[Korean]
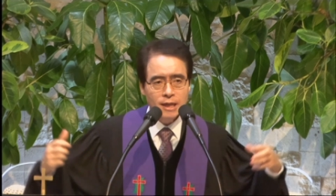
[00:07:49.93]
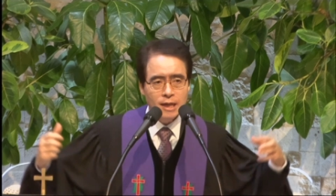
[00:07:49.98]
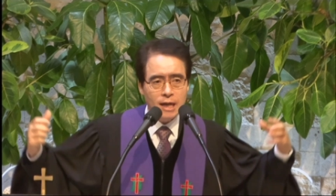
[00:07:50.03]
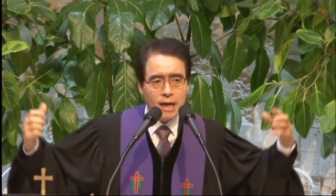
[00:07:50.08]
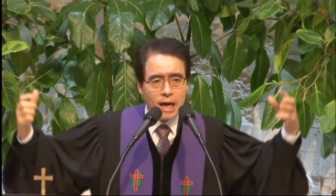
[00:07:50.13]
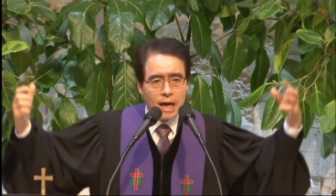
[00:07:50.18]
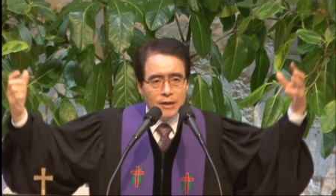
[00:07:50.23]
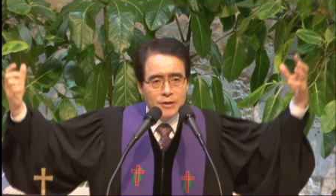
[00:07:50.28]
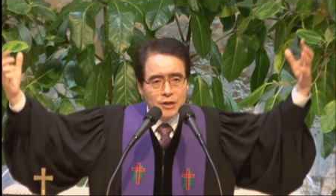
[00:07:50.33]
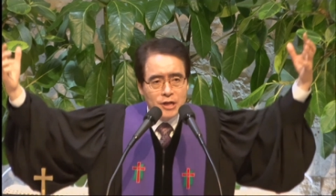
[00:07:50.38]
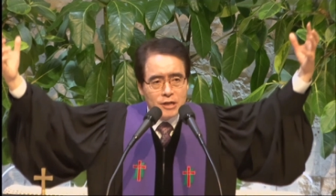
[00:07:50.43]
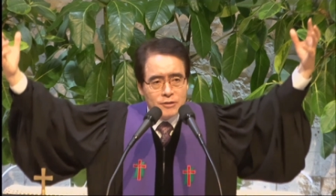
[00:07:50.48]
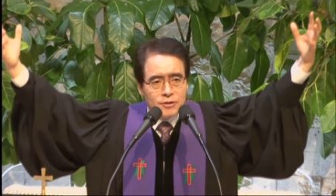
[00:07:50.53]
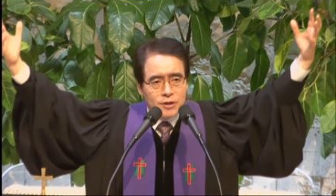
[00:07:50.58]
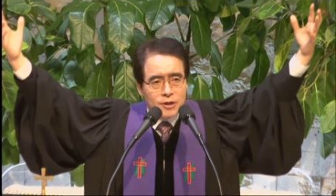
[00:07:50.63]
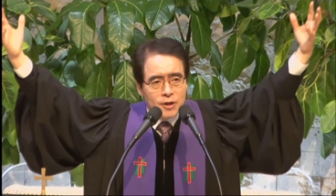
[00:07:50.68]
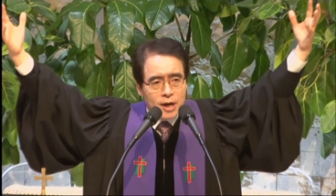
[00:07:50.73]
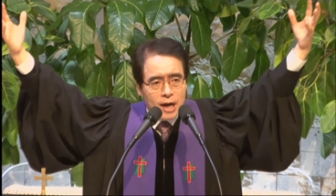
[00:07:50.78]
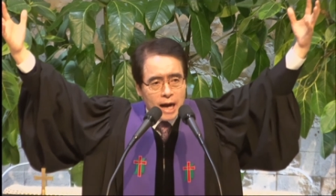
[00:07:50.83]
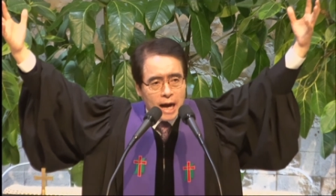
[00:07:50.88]

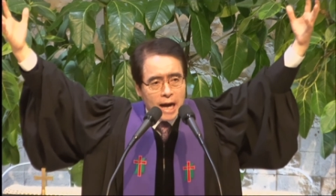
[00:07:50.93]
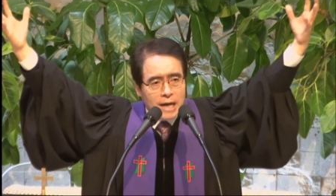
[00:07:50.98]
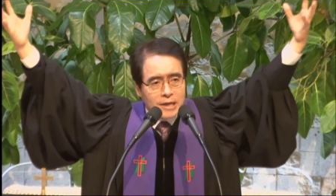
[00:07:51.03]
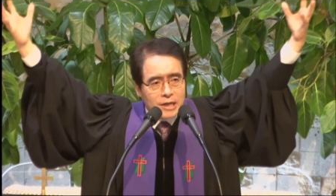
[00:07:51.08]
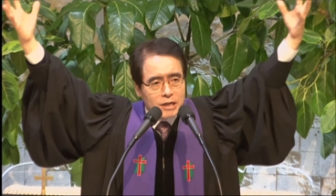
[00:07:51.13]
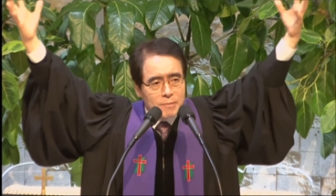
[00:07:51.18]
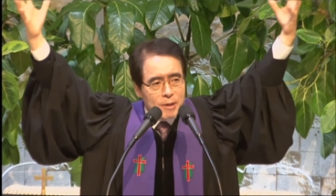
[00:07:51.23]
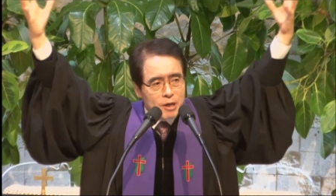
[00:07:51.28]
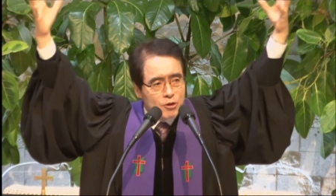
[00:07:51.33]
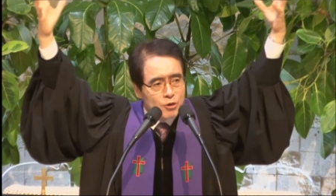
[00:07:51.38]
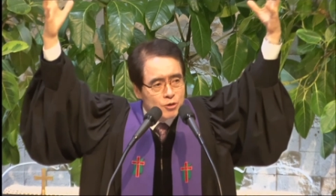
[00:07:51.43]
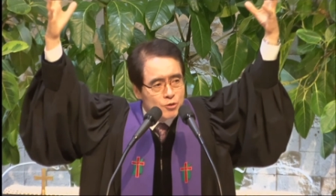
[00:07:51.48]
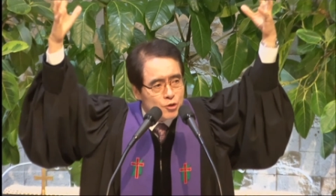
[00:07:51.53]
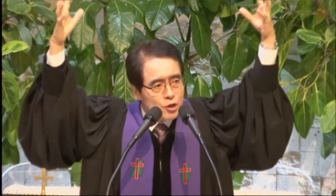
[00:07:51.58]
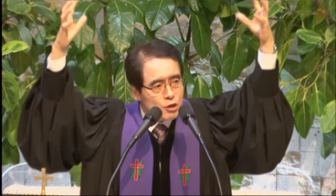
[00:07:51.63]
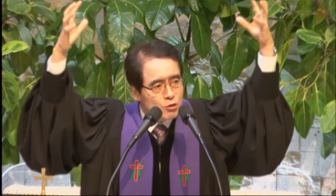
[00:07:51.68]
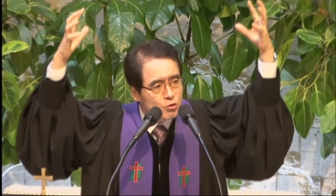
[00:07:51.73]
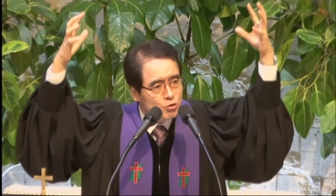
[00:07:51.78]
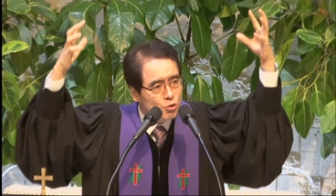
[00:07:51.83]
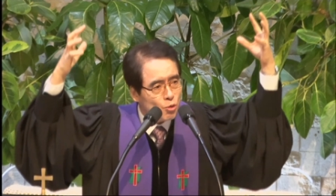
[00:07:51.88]
하늘에서 하나님의
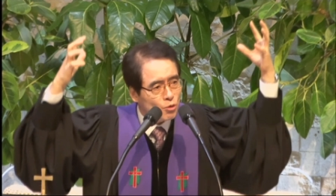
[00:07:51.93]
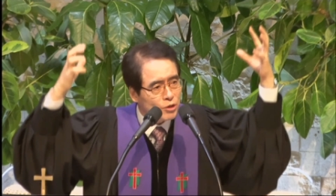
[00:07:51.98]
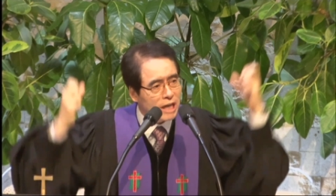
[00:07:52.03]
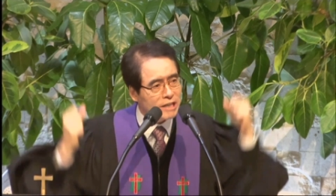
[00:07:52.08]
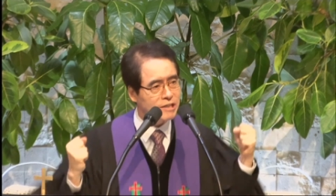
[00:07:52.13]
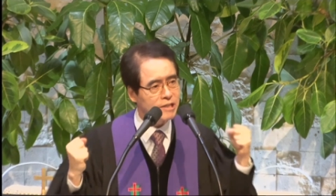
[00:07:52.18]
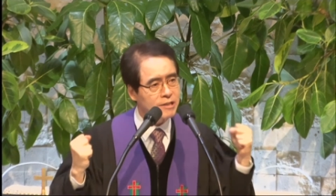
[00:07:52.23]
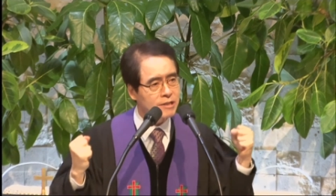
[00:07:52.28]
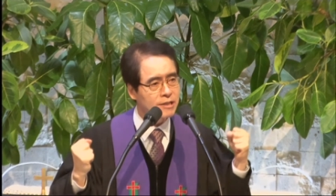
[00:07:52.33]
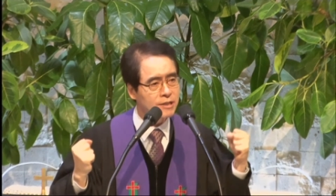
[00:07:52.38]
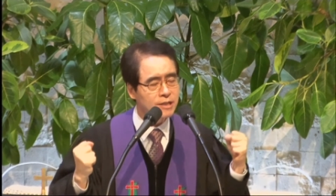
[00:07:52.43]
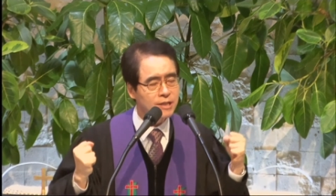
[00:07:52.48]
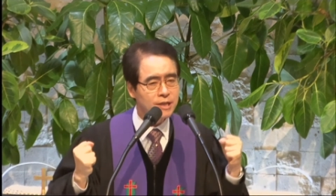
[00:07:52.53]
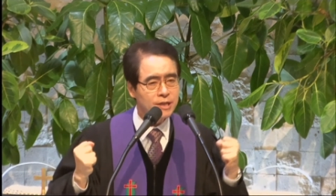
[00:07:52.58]
국휼이 쏟아진